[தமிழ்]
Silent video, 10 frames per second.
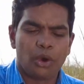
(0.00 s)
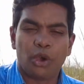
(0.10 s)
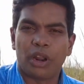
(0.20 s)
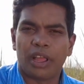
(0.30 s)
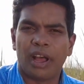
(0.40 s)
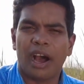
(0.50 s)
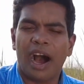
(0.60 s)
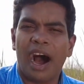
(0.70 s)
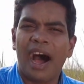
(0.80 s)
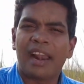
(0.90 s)
ஒரு
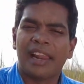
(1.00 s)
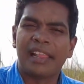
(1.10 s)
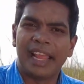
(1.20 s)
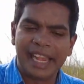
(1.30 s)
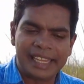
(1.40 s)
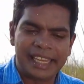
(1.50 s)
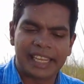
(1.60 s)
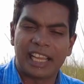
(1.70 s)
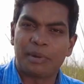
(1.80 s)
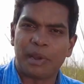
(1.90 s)
ஆறுலேருந்து எட்டு
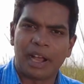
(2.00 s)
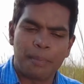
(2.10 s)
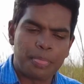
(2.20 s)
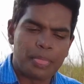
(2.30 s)
காஞ்ச மிளகா